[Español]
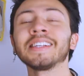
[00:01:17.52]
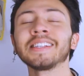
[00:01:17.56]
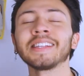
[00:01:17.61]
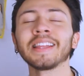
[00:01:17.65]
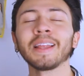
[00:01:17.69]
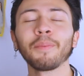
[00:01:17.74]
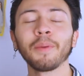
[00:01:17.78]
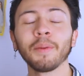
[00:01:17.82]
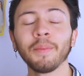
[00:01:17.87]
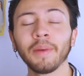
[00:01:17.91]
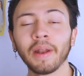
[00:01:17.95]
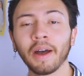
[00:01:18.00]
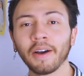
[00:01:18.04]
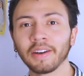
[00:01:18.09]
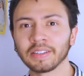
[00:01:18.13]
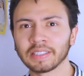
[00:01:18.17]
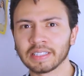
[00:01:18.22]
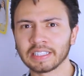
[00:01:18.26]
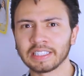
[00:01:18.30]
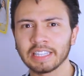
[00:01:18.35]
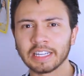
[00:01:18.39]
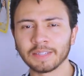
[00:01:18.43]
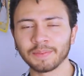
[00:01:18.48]
esta es la primera
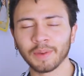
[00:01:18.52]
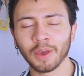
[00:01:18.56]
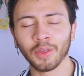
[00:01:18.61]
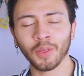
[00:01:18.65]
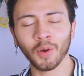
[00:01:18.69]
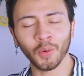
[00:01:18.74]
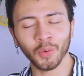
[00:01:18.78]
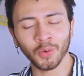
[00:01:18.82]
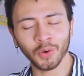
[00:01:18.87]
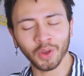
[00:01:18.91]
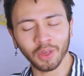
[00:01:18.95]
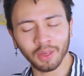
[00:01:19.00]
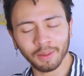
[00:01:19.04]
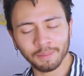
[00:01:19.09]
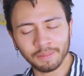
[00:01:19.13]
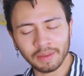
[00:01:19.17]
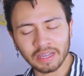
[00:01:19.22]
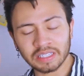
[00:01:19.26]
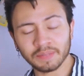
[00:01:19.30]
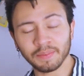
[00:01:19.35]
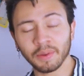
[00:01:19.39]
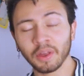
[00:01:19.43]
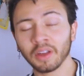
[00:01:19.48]
vez que estás viendo uno de
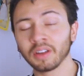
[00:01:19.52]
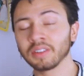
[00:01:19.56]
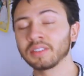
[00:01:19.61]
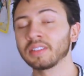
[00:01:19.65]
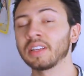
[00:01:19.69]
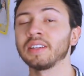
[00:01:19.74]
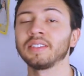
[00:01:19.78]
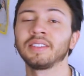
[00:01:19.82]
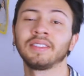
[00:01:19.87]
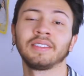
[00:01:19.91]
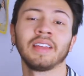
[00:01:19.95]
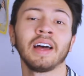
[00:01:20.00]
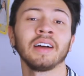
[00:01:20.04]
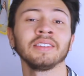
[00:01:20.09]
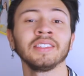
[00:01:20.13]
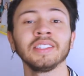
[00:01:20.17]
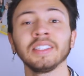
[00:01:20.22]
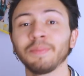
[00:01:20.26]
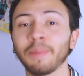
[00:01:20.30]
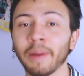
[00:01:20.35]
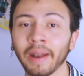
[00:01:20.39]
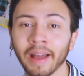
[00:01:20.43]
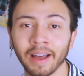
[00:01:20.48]
mis videos que estás
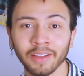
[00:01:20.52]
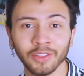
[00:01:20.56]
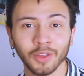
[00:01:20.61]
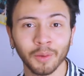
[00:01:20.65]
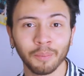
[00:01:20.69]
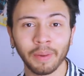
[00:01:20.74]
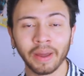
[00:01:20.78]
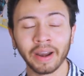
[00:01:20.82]
esperando,